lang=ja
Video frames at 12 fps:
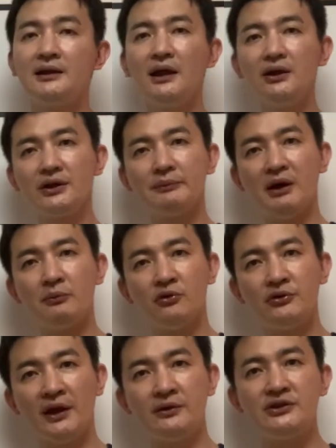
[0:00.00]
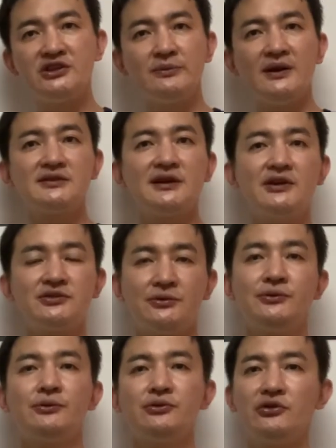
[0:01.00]
なので、まあ、問題の一番最初の
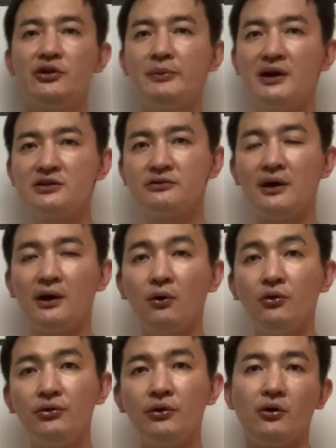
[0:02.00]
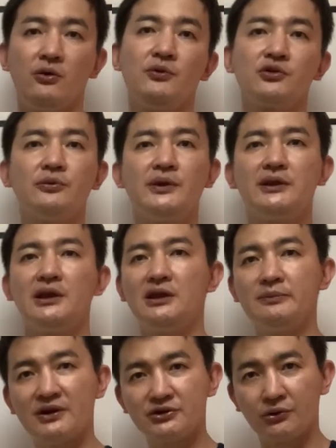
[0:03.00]
ところで、まずは温度を求めていき
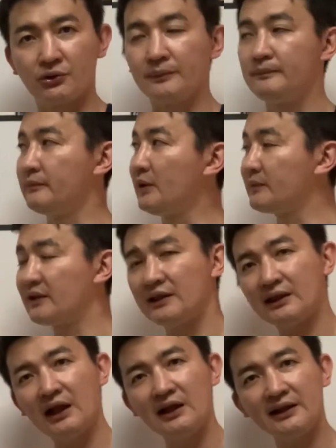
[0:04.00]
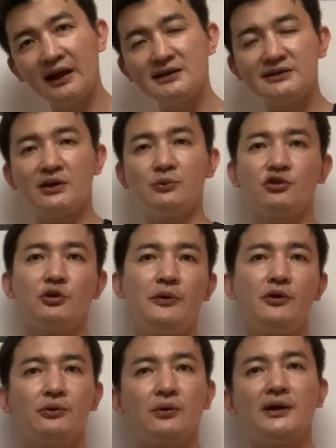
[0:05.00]
ましょうと。まあ、体積求め
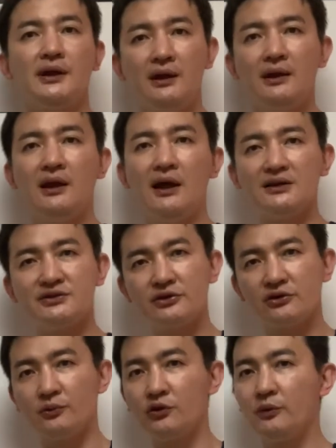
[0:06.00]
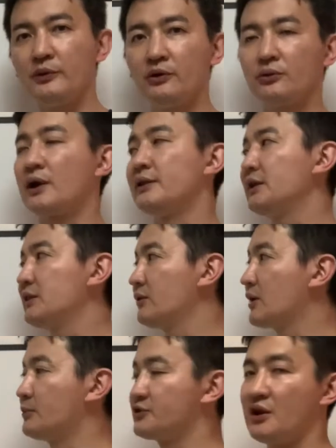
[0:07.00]
ようとかね、圧力求めようとかなってる
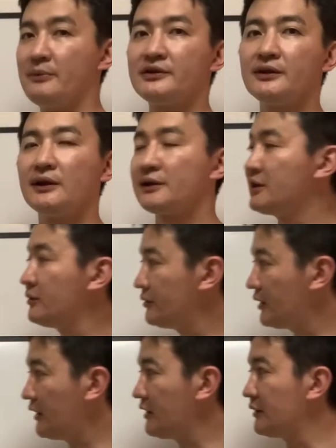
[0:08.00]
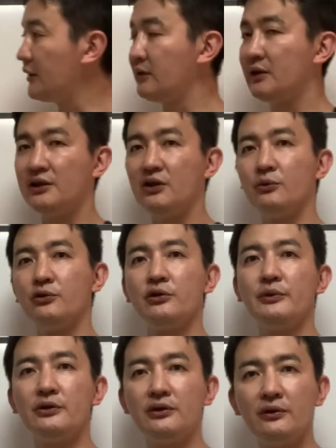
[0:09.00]
かもしれませんが、基本的にはデルタ T を求
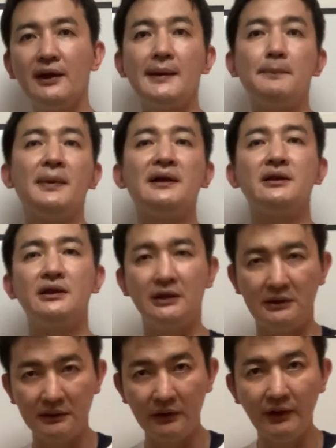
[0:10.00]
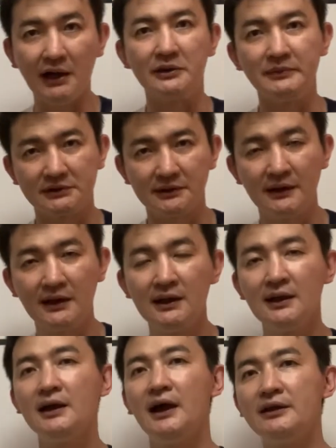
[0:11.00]
めるっていうのが一般的ではあります。
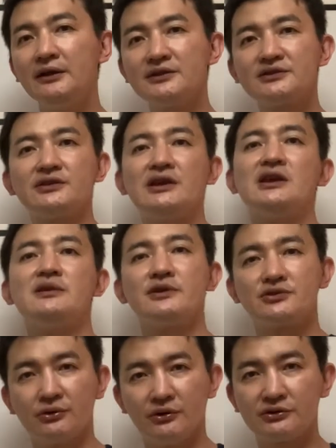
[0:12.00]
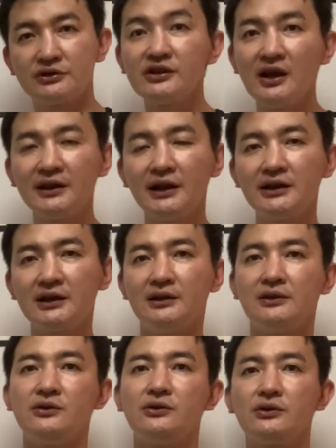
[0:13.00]
はい。では次行きましょう。次は何
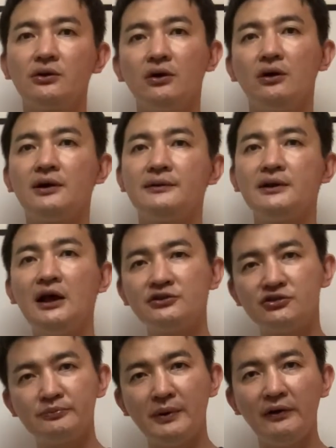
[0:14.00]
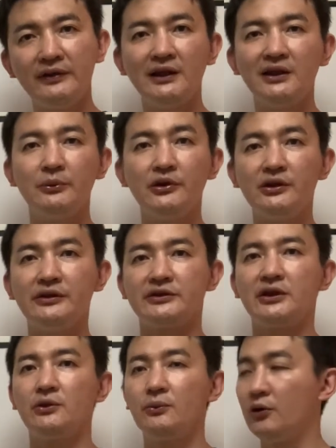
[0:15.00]
かっていうと、な、順番は何でもいいんです
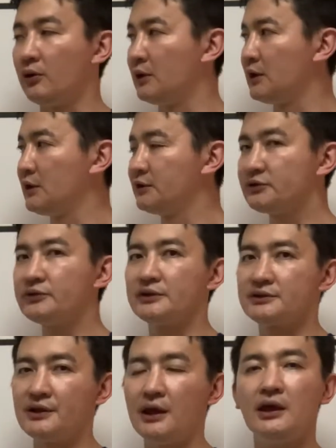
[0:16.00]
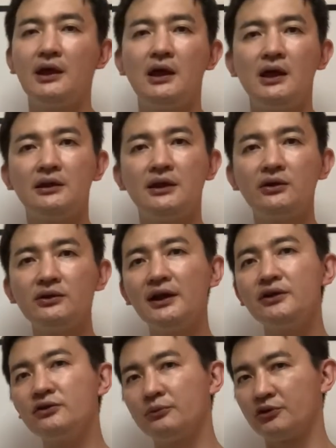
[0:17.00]
けども、そうですね、えー、デルタ
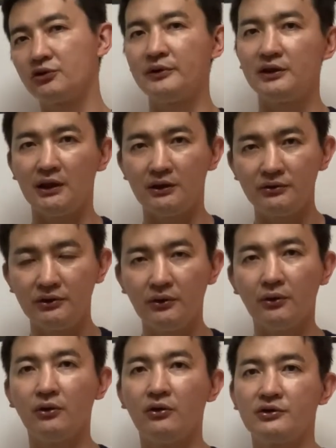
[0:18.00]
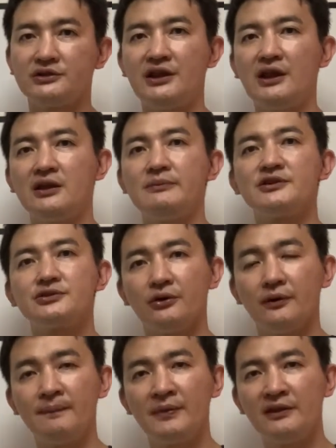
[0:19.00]
U を求めていくっていう方法をしていきま
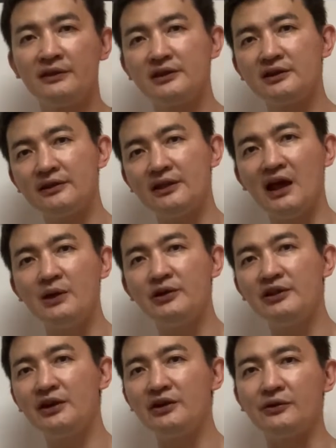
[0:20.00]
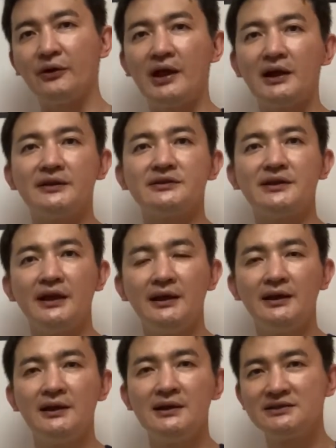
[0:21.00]
しょう。内部エネルギーの変化ですね。
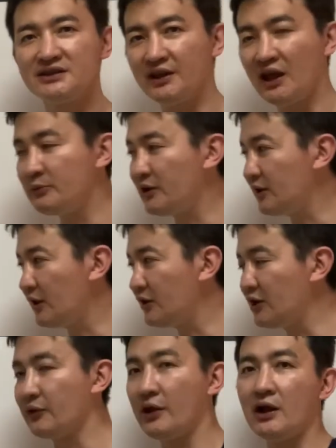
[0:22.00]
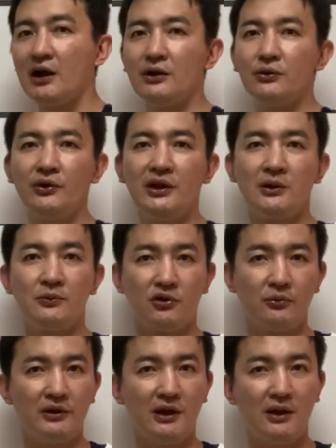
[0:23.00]
じゃあ内部エネルギーの変化はどうやって求
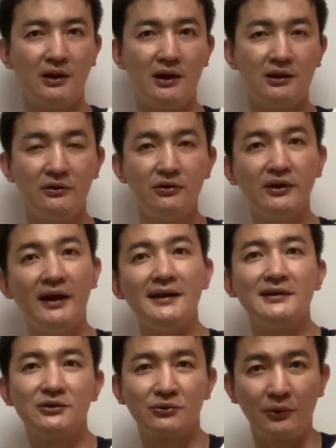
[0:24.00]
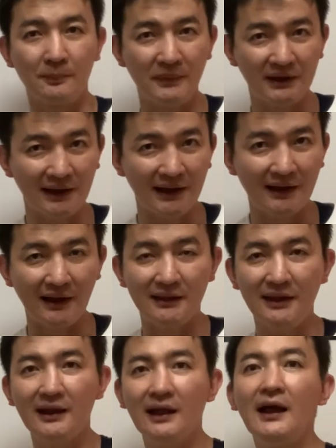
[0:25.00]
めていくかっていうのは、はい、ちょっとまた考え
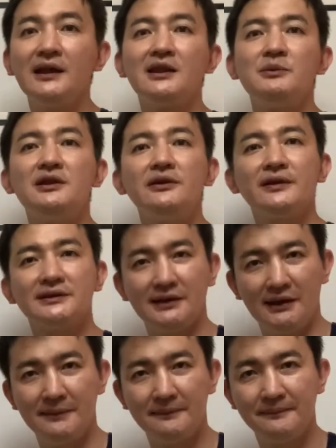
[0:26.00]
て書いてみてください。